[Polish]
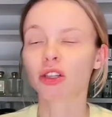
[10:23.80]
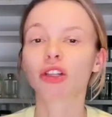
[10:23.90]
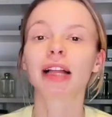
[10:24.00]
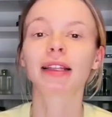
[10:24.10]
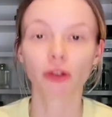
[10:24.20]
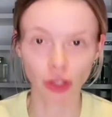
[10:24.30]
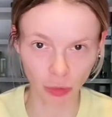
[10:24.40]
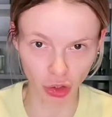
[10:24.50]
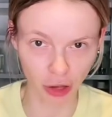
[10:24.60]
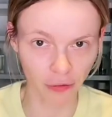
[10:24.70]
Więc jest to
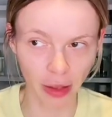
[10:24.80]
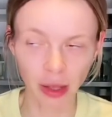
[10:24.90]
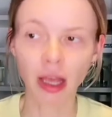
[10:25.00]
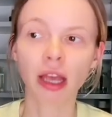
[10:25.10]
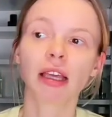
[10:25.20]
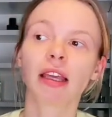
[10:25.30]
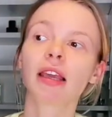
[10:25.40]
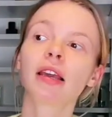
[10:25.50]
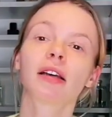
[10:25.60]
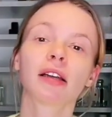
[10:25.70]
dlatego niemożliwe.
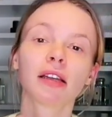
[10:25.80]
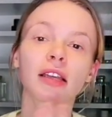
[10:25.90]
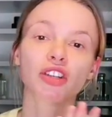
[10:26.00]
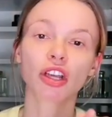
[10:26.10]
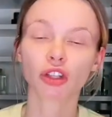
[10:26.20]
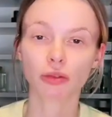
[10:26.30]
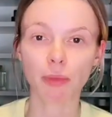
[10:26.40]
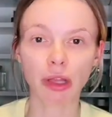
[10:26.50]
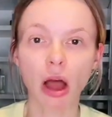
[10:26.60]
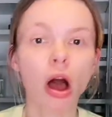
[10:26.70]
I e,
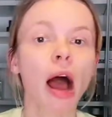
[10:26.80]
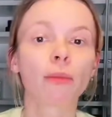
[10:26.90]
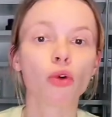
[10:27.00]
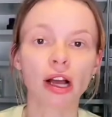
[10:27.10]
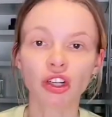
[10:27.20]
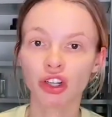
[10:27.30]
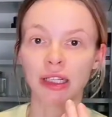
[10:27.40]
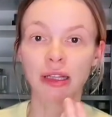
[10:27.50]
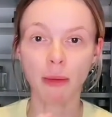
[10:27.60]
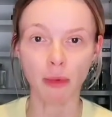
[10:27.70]
jeżeli ktoś mnie pyta o
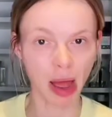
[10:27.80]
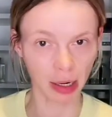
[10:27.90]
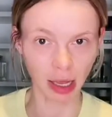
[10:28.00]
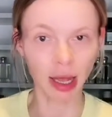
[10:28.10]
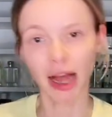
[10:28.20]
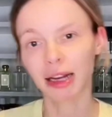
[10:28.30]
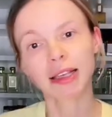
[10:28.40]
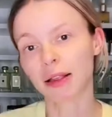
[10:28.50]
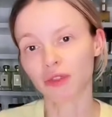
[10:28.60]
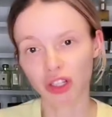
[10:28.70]
Amouage, znam
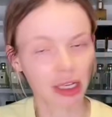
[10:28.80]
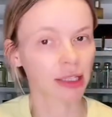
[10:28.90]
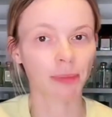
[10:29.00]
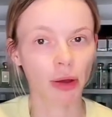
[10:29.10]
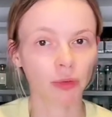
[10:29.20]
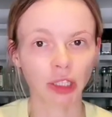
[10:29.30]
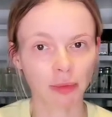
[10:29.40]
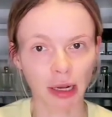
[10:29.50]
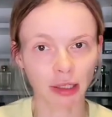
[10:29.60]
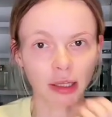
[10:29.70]
markę, ale nie znam wszystkich
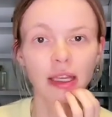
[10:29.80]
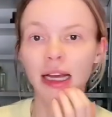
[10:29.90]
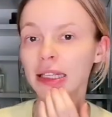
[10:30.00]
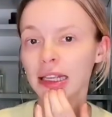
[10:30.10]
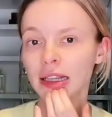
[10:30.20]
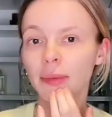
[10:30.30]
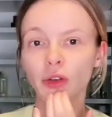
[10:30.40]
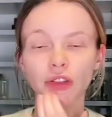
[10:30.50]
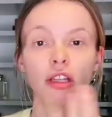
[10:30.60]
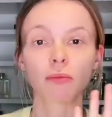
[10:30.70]
zapachów tej marki. Jak
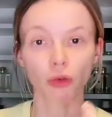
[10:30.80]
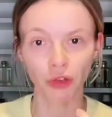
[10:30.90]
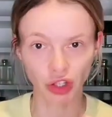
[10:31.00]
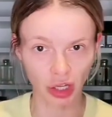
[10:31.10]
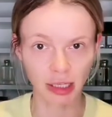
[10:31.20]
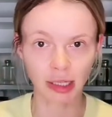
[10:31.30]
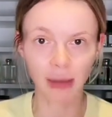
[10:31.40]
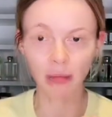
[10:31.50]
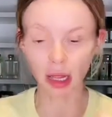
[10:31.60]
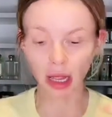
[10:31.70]
nie znam, to wtedy mówię,
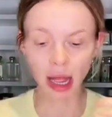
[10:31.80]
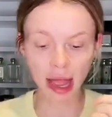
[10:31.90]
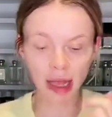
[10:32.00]
że nie znam.